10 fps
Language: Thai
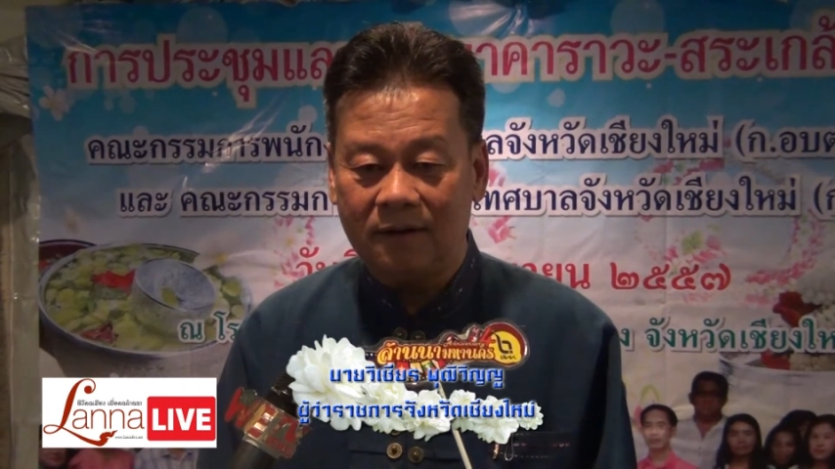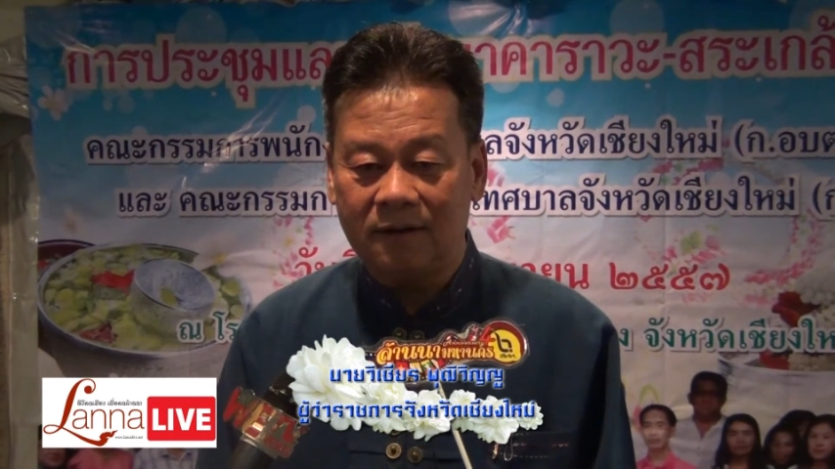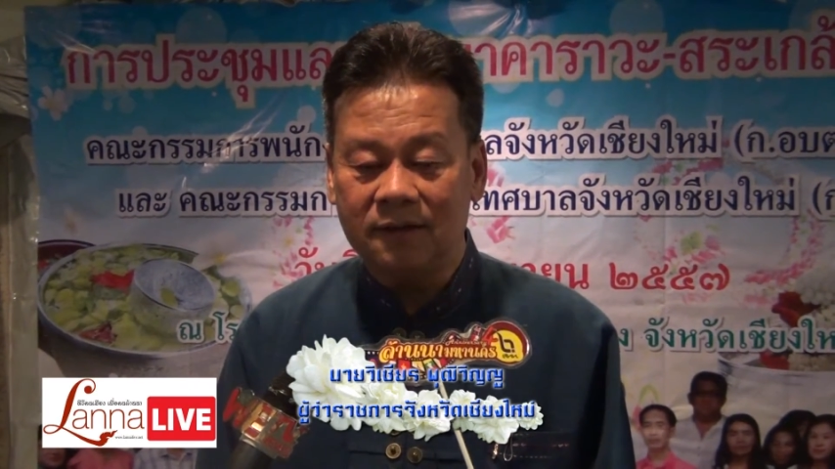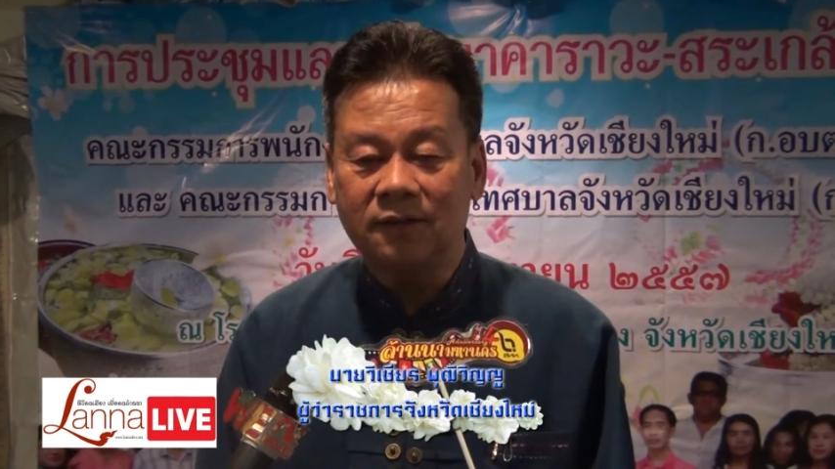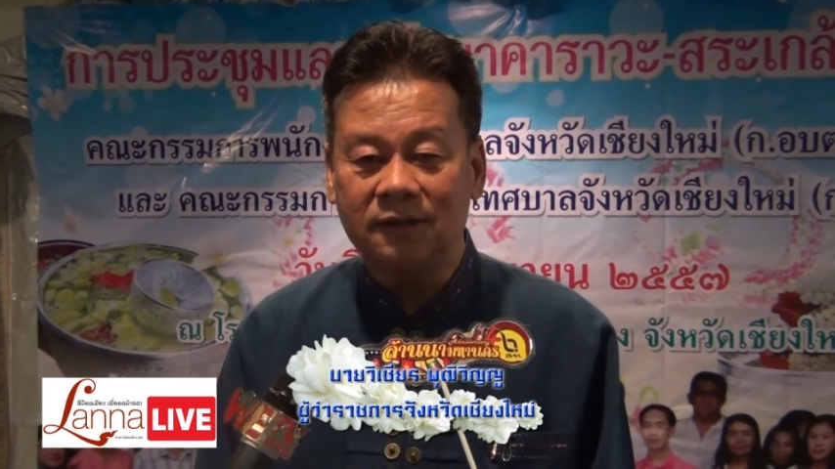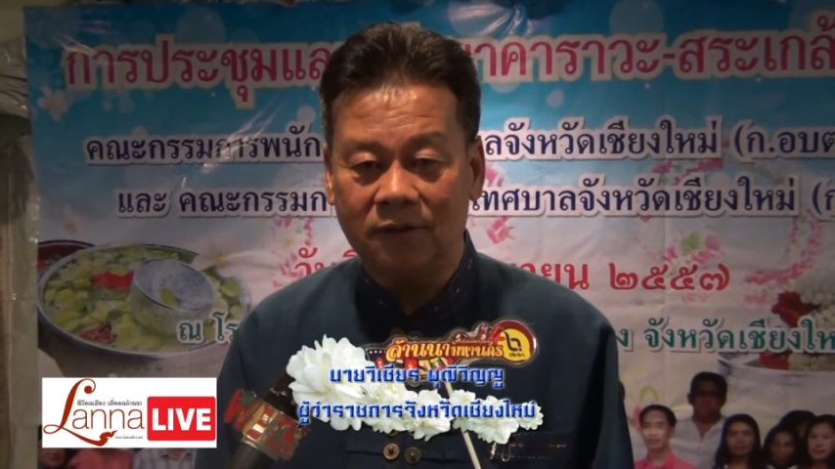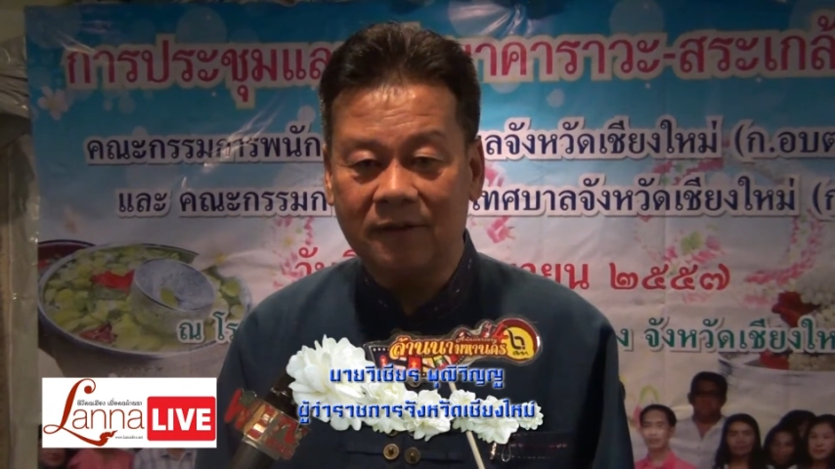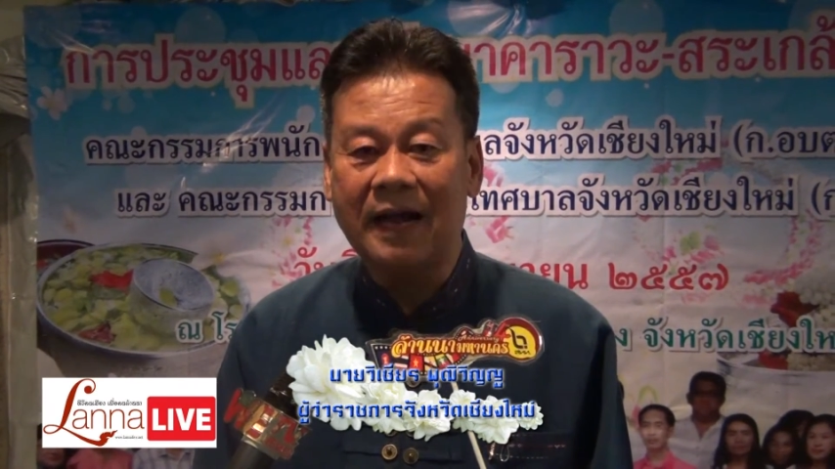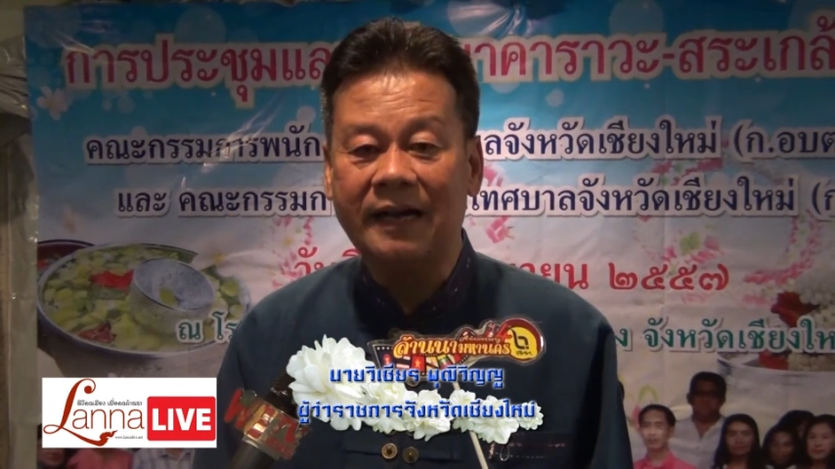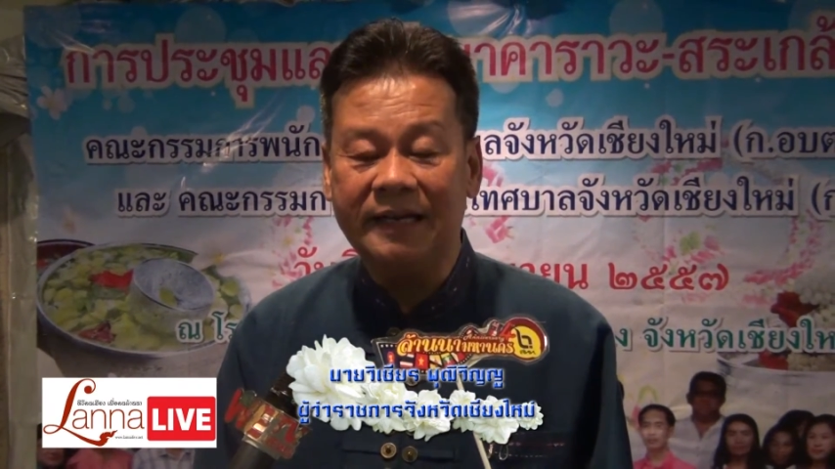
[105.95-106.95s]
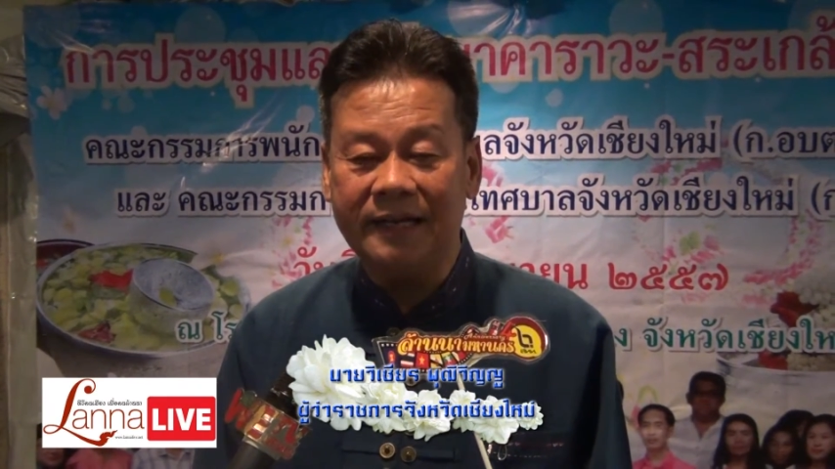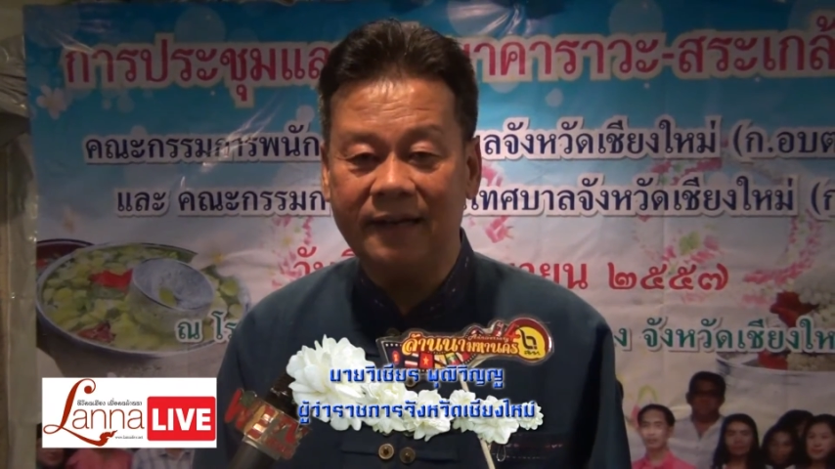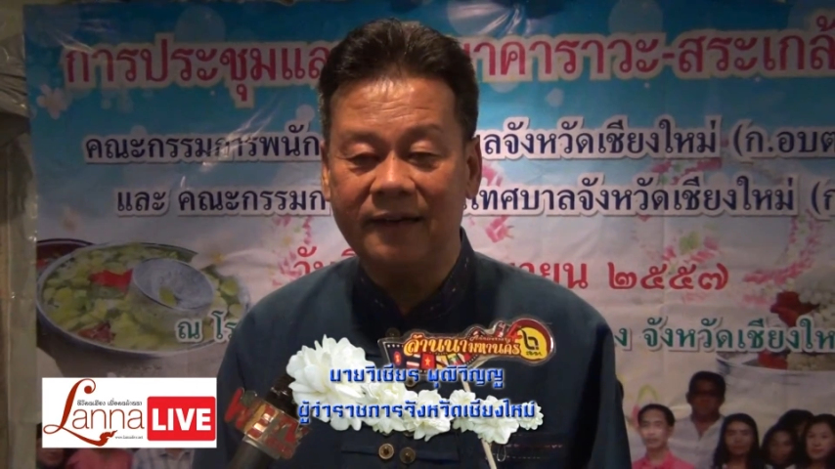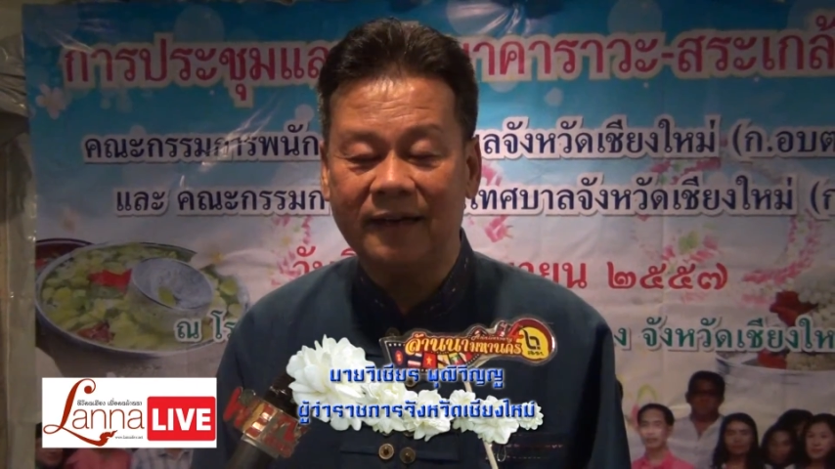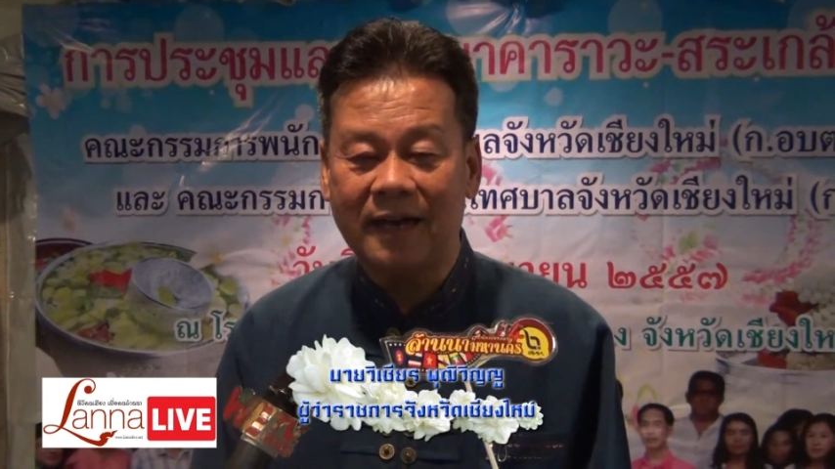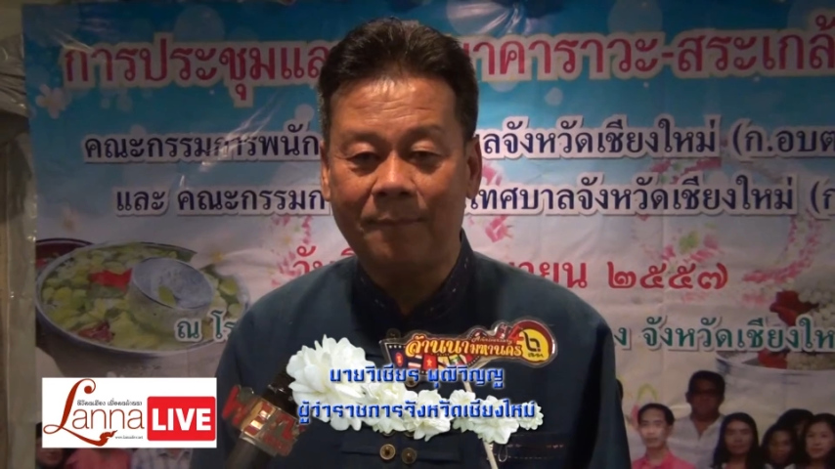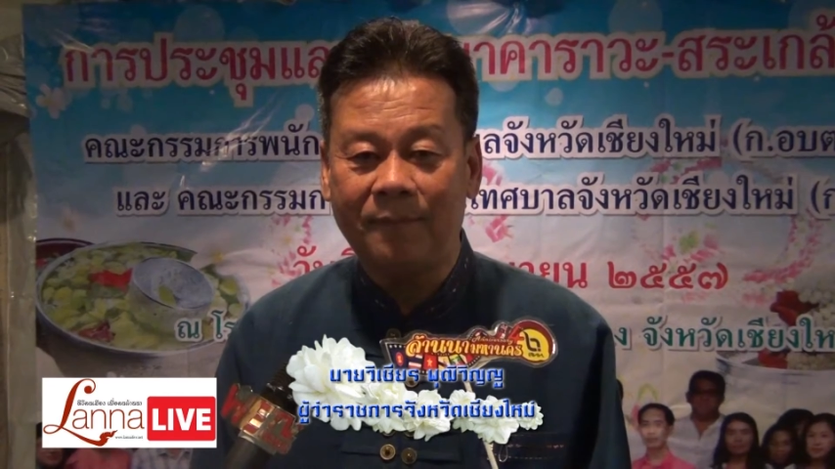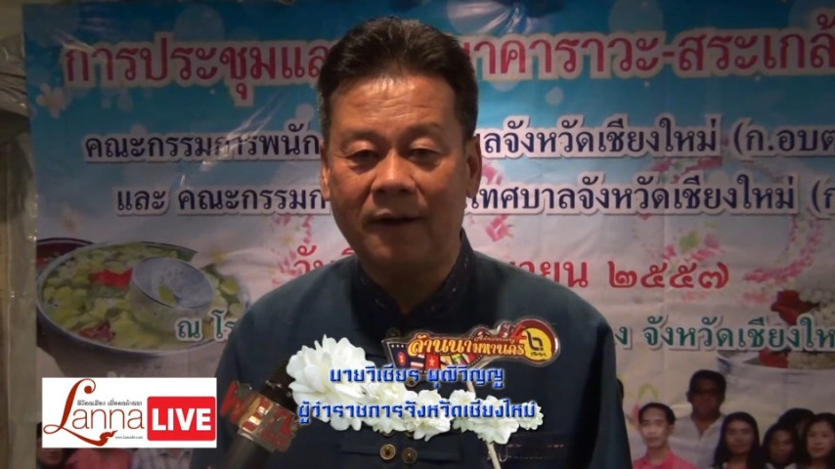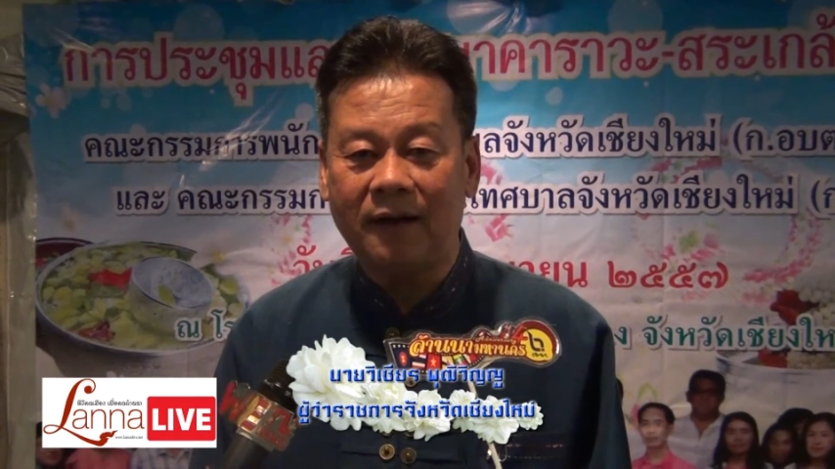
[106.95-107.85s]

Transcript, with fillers: ก็จะถือโอกาสนี้นะครับ